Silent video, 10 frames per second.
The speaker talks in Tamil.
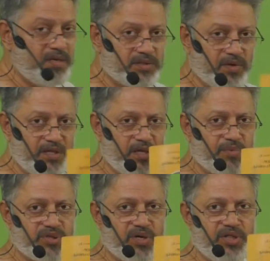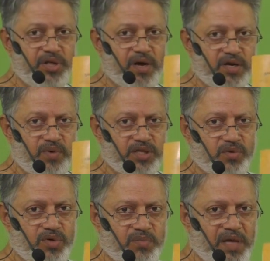ஸோ இந்த புஸ்தகத்தையும் அனுவாத
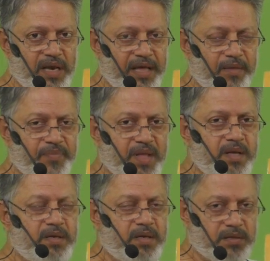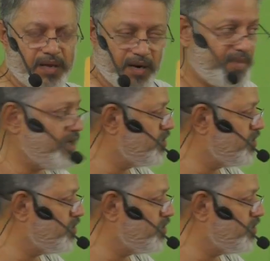நுண்மாலை ரமண